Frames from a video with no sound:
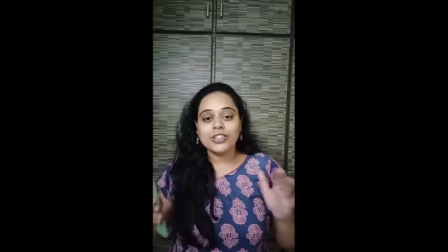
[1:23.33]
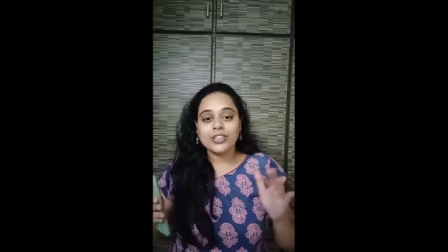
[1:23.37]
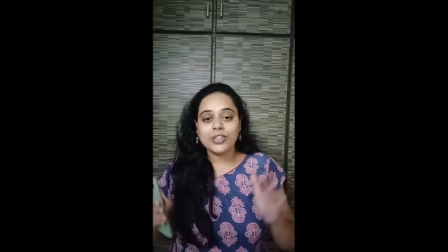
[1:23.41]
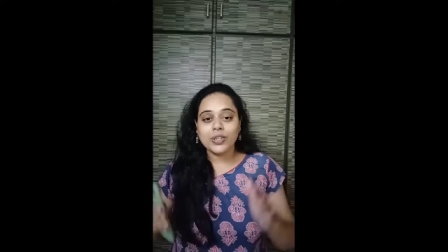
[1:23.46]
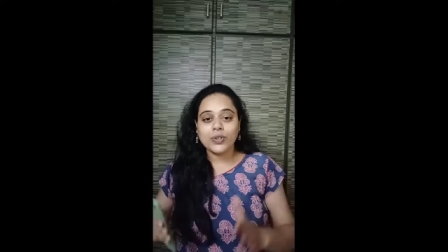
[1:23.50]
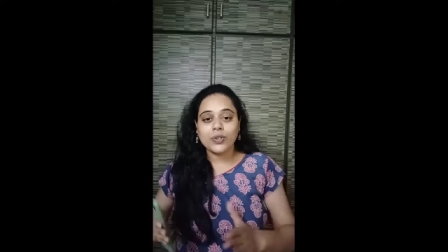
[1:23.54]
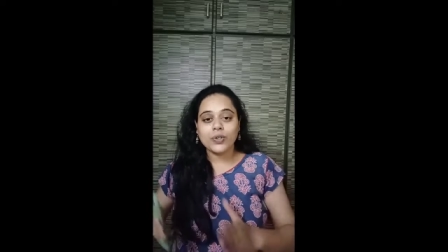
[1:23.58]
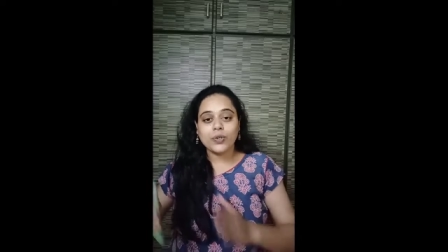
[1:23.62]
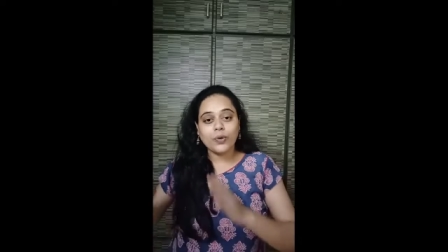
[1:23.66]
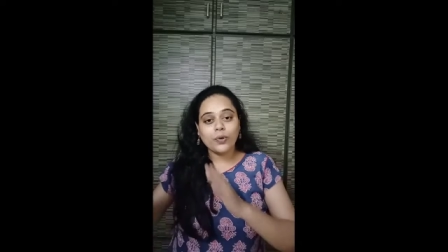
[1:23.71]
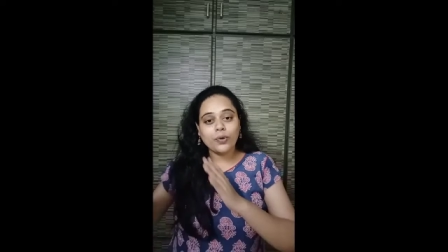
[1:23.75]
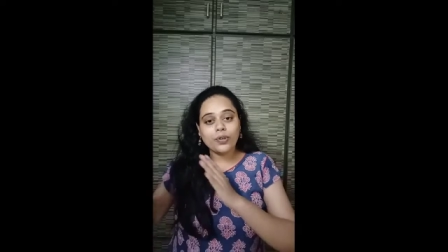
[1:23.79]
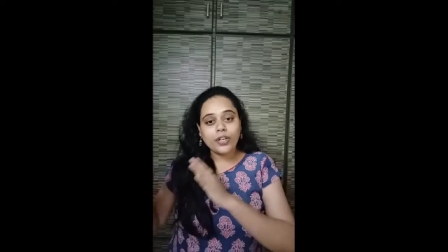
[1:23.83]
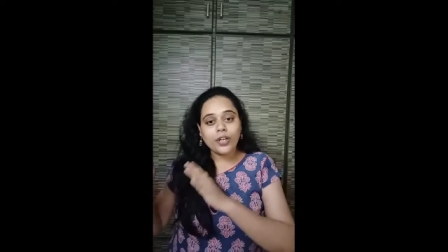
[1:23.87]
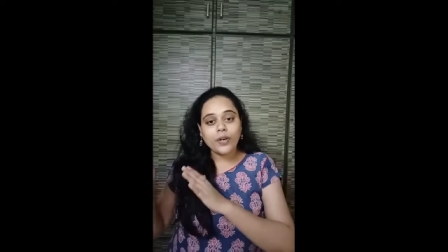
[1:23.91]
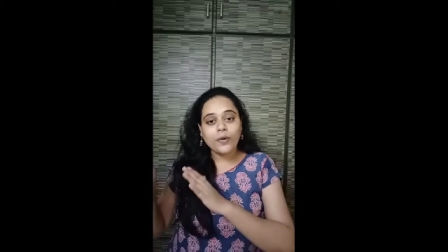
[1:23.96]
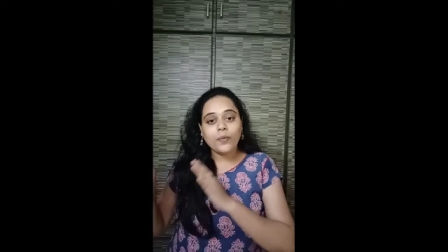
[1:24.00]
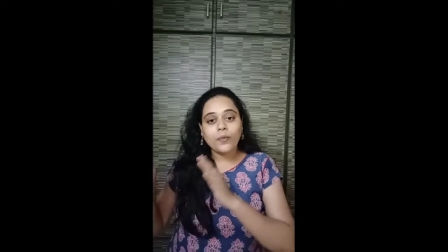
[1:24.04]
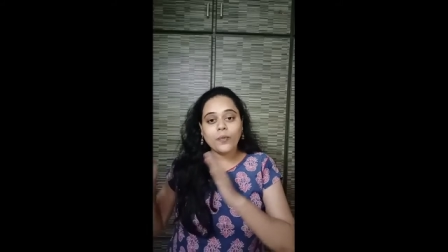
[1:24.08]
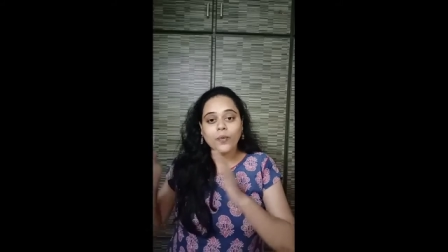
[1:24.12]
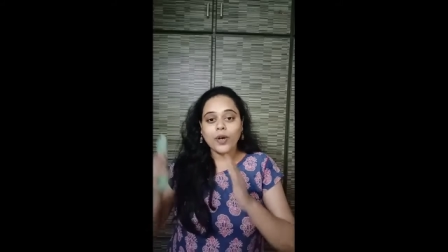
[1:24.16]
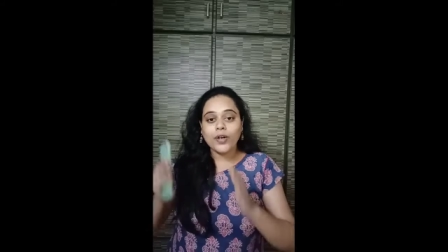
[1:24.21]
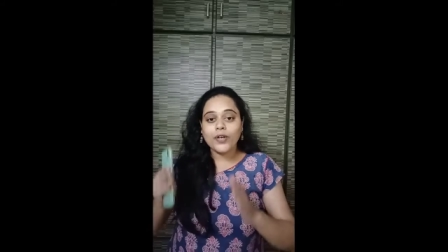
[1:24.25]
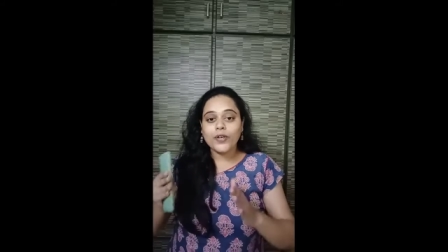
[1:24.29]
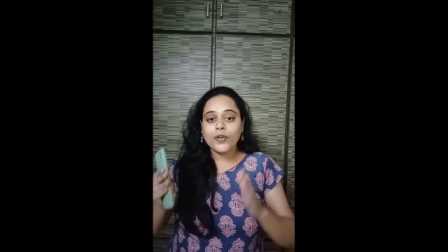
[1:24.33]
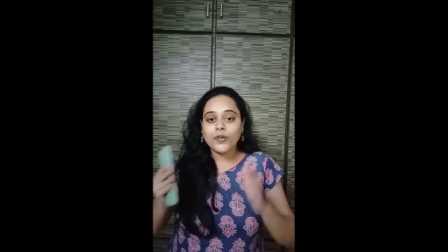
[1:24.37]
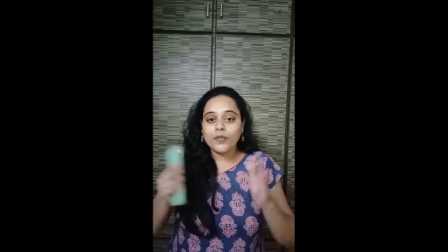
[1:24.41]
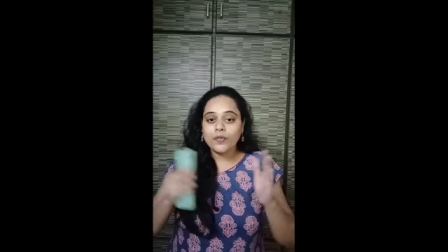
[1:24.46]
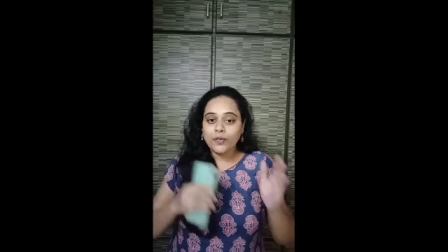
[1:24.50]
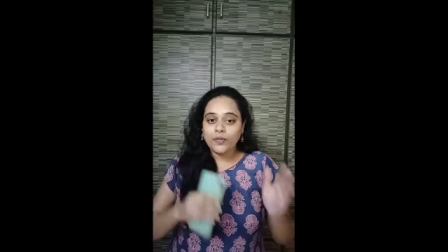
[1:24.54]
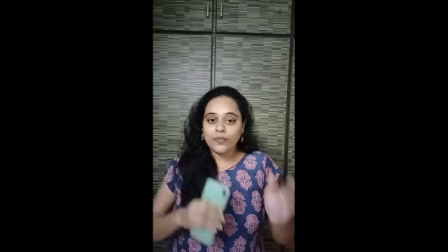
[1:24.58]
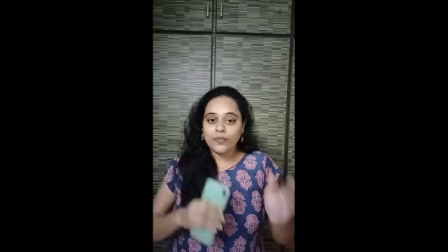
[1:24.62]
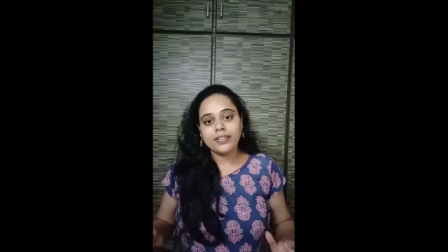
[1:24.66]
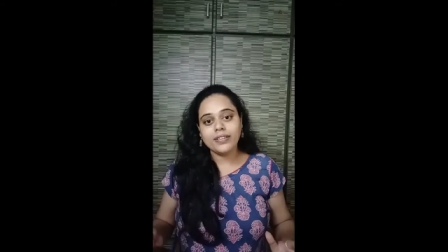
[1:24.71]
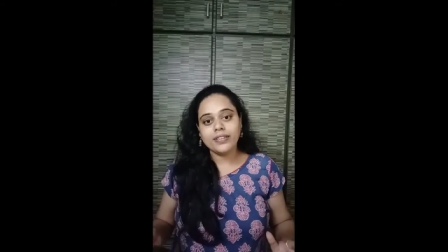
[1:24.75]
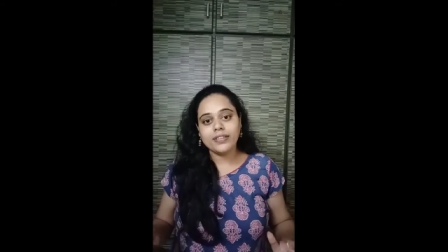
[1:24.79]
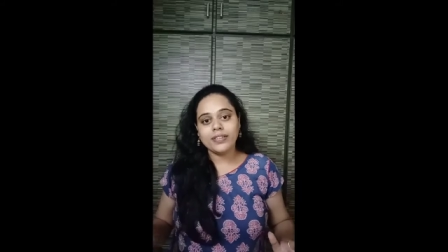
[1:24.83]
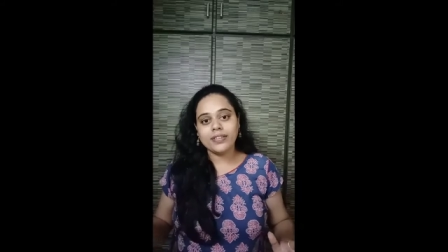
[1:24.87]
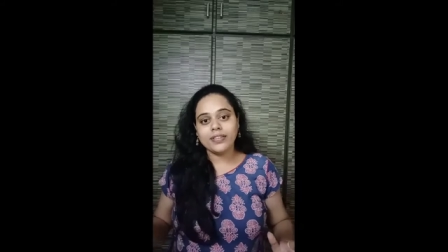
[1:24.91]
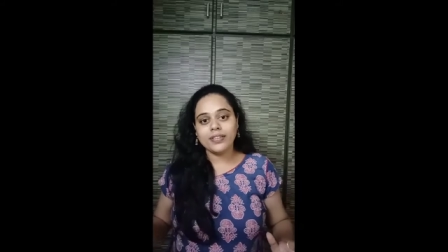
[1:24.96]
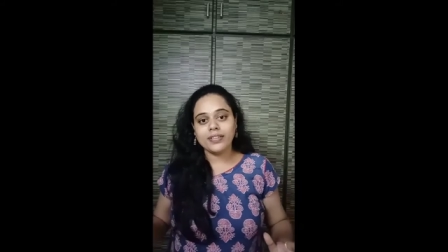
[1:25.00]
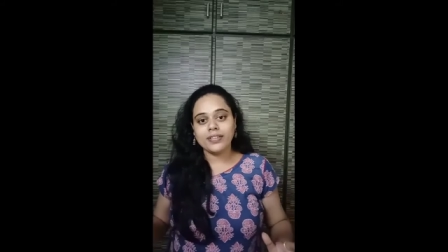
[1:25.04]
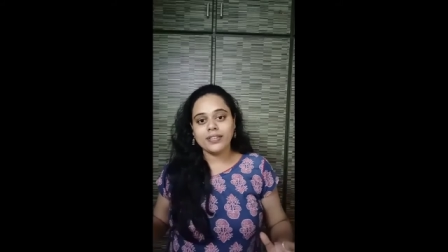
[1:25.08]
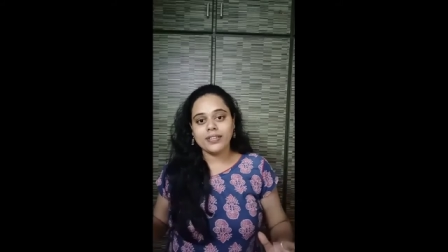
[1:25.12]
సో టోటల్ వన్ టు ఫిఫ్టీ అంటే